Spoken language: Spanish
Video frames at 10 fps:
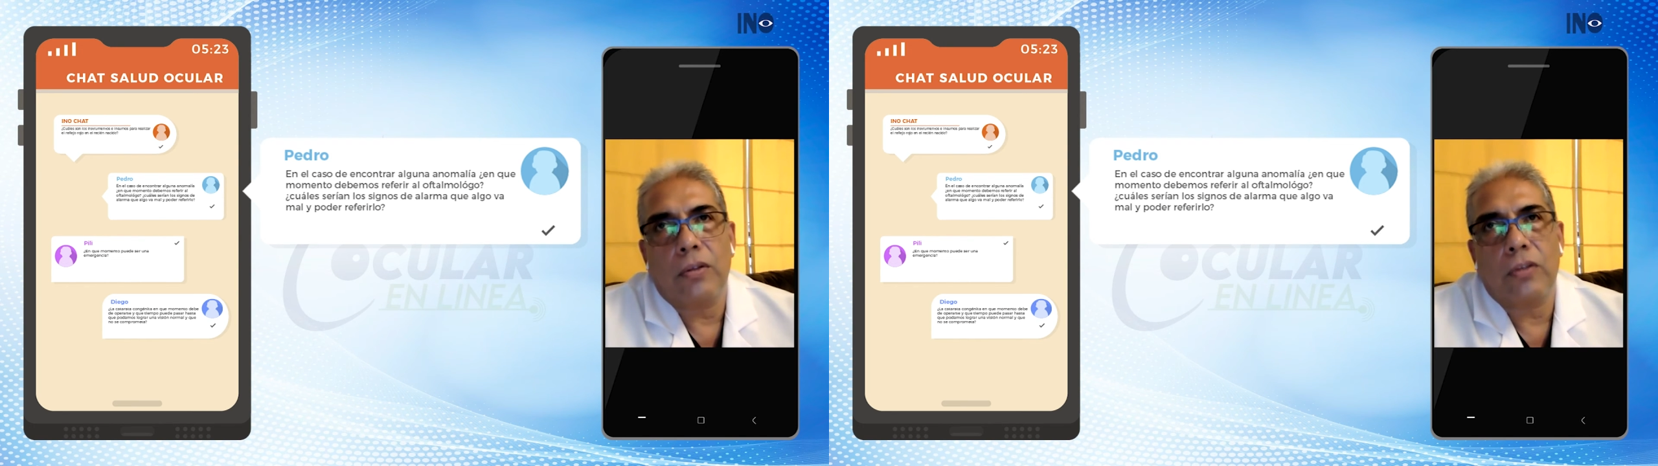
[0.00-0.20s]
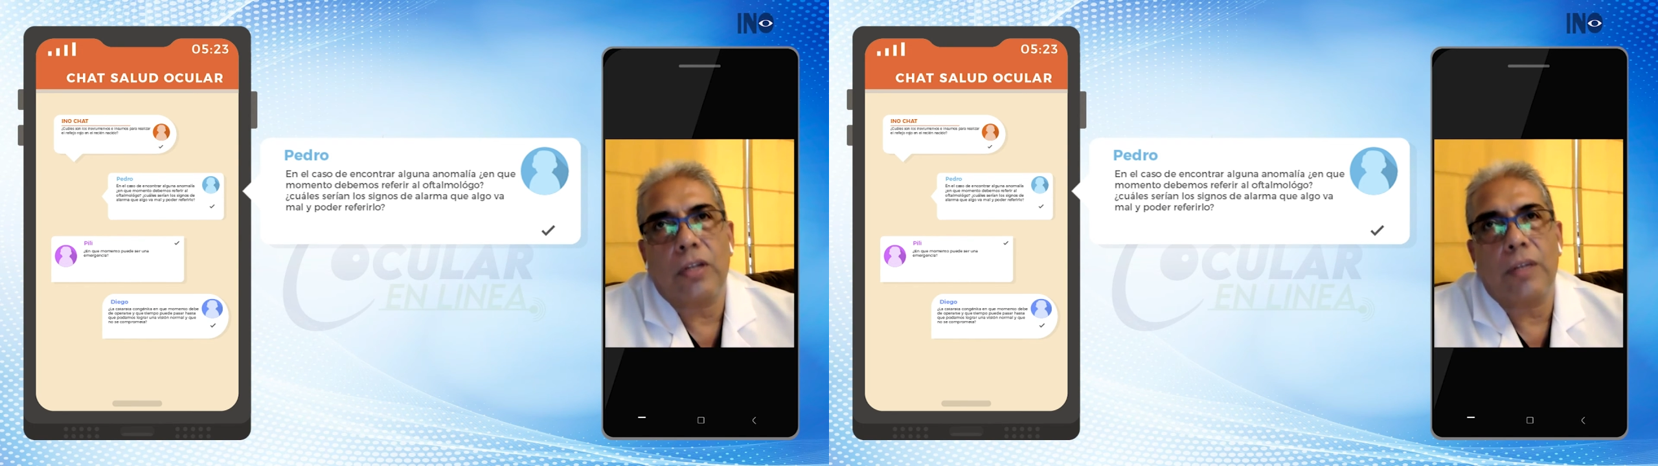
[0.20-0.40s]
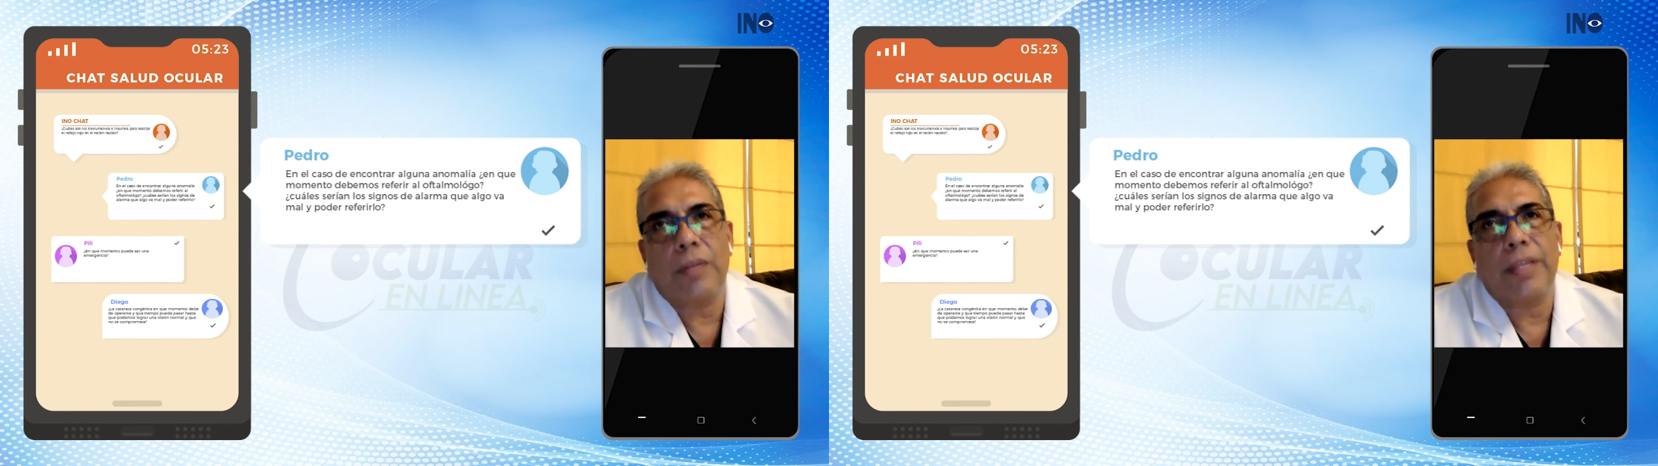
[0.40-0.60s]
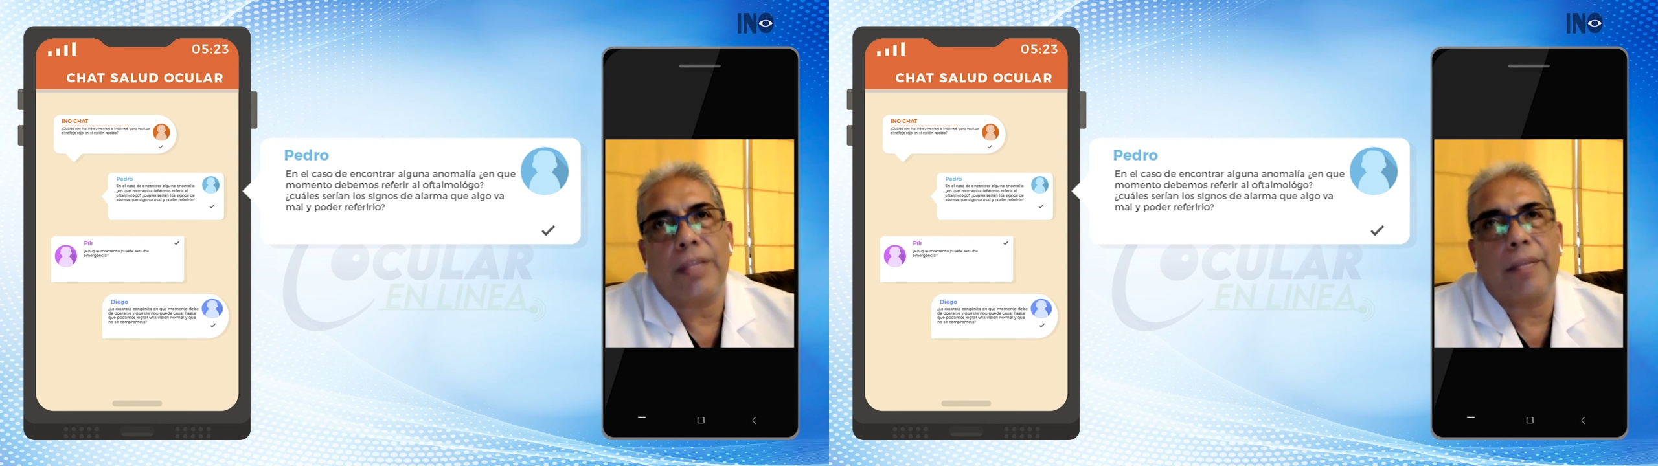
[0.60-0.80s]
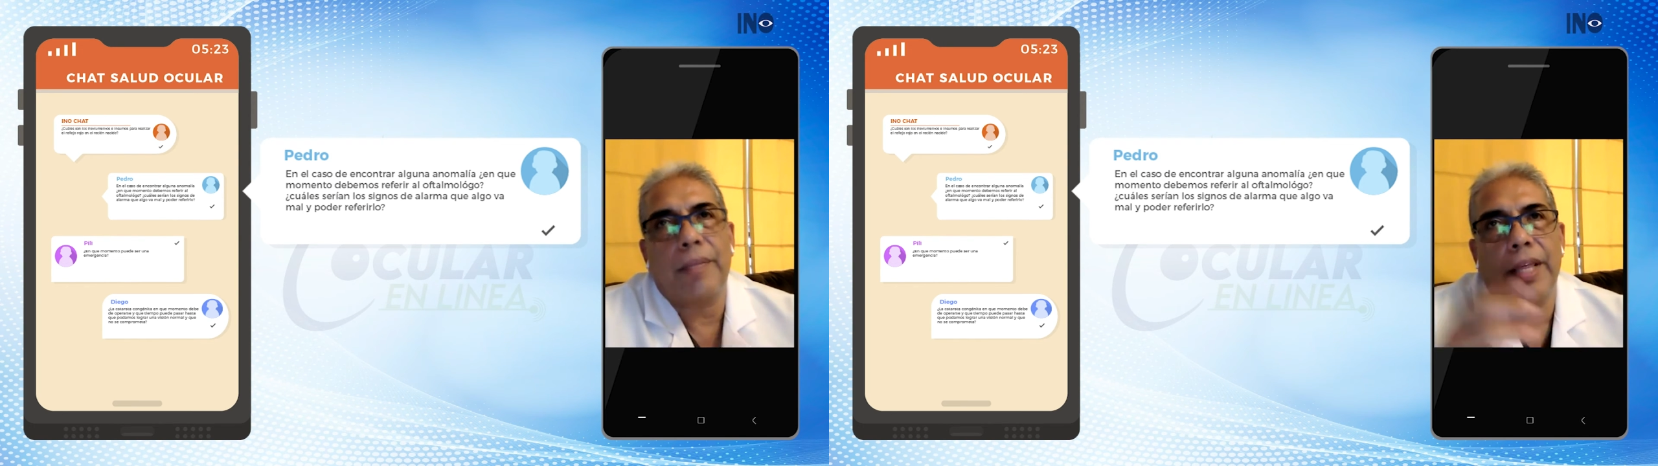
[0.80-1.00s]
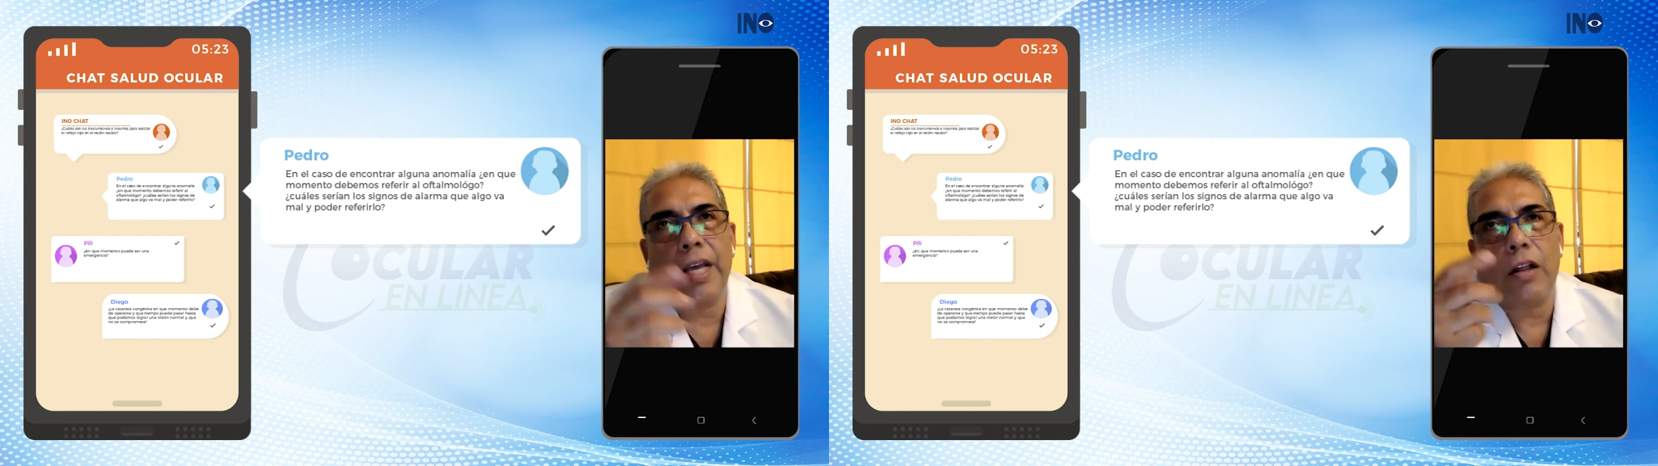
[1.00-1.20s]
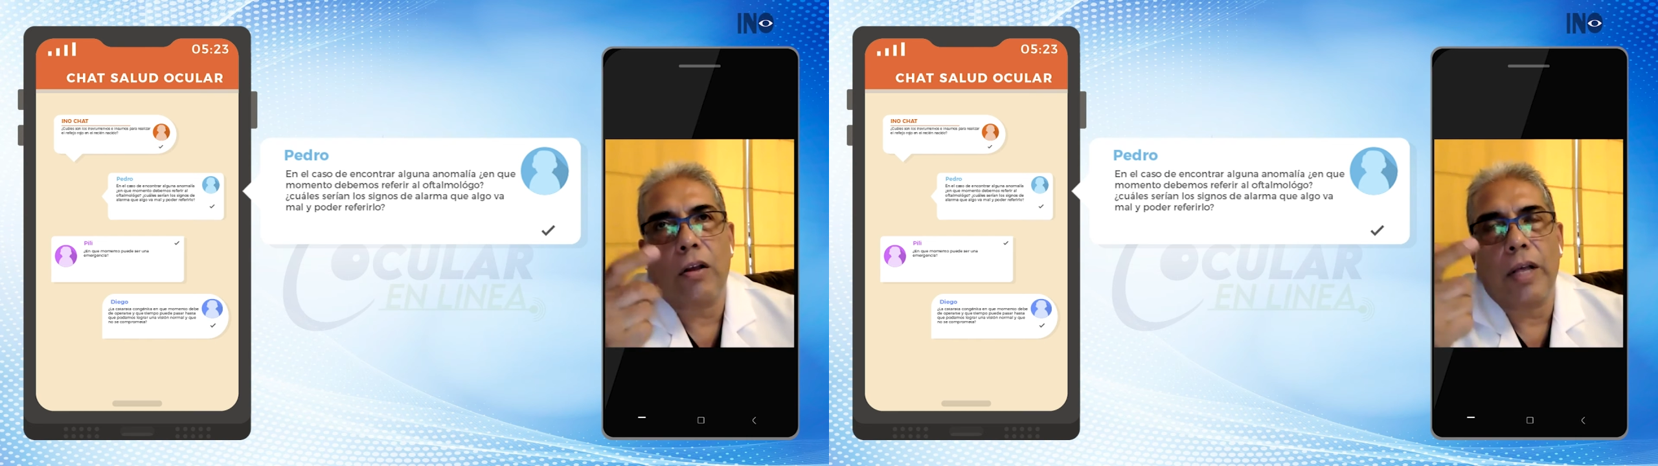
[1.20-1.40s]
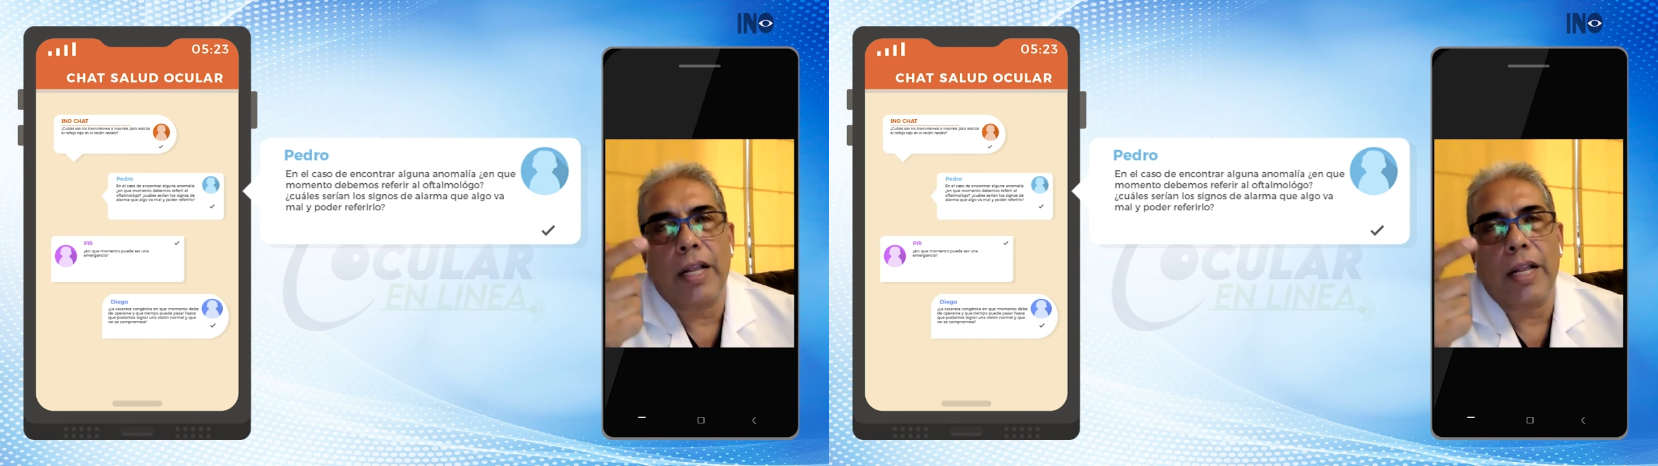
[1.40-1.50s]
no solamente le pide